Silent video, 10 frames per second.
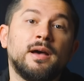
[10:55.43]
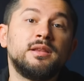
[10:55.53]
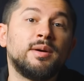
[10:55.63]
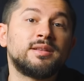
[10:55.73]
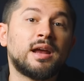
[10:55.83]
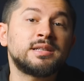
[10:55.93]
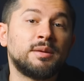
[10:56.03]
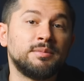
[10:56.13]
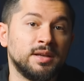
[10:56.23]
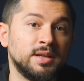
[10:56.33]
Adım
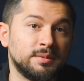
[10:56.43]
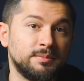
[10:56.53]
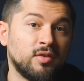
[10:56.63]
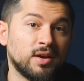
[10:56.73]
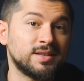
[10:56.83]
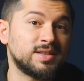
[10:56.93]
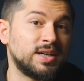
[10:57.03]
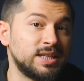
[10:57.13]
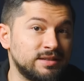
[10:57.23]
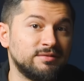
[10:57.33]
atarsam yanarım fakat
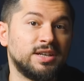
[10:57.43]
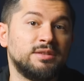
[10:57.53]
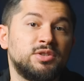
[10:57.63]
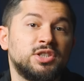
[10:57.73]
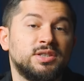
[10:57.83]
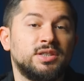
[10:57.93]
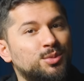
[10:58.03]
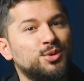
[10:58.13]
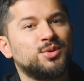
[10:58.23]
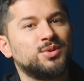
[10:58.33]
sana izin verilmiştir.
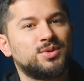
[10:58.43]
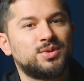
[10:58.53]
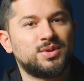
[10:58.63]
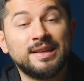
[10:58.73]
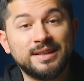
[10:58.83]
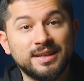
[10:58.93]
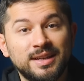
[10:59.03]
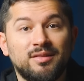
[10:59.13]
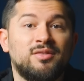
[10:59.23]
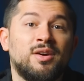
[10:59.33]
Buyurunuz
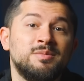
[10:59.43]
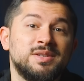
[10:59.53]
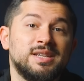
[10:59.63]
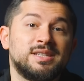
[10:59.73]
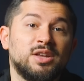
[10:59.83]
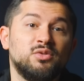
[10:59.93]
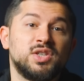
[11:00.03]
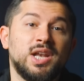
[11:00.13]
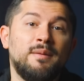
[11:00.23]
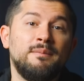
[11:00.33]
dedi ve Efendimiz Aleyhisselatü
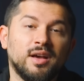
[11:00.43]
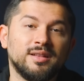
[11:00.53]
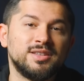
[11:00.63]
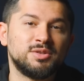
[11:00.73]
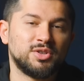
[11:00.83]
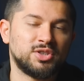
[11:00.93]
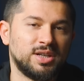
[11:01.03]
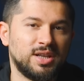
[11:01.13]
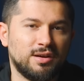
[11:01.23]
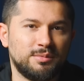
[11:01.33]
Vesselam yalnız başına devam